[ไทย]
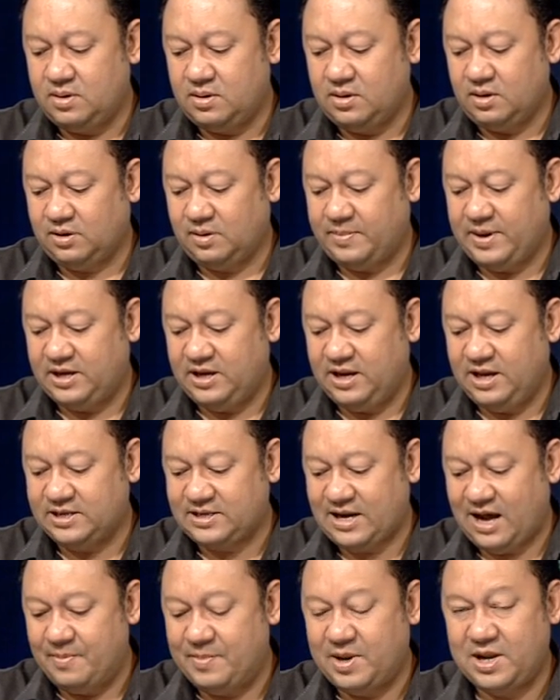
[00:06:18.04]
แล้วทำไมดีเอส
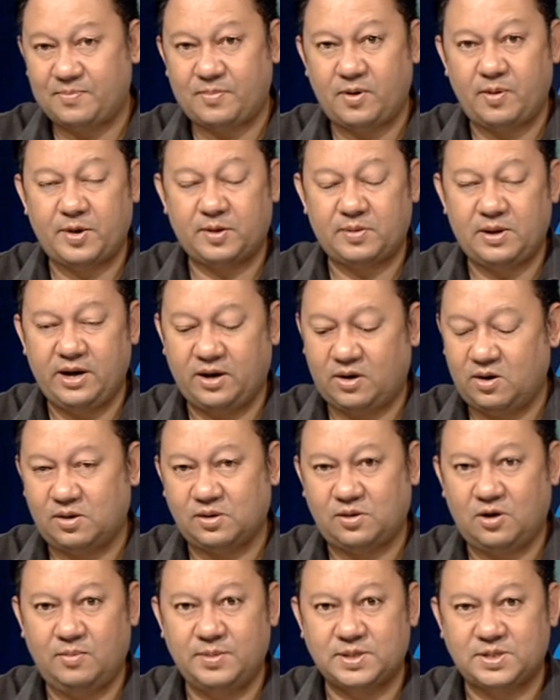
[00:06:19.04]
ไอไม่ได้ยกกก
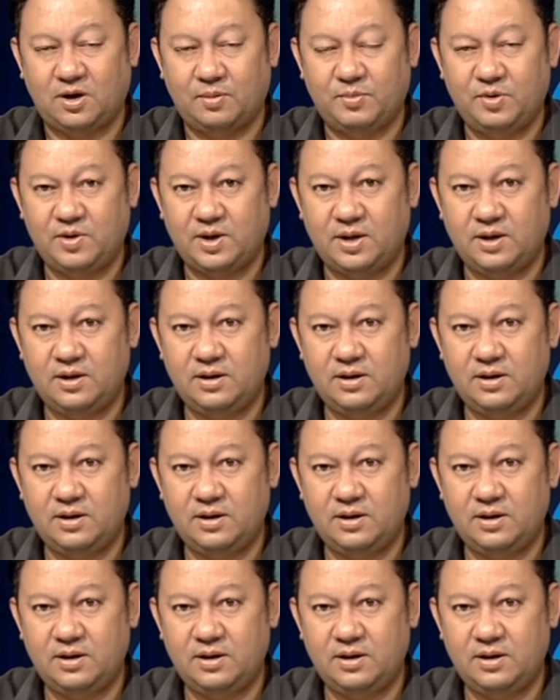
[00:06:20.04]
ตมาสอบด้วย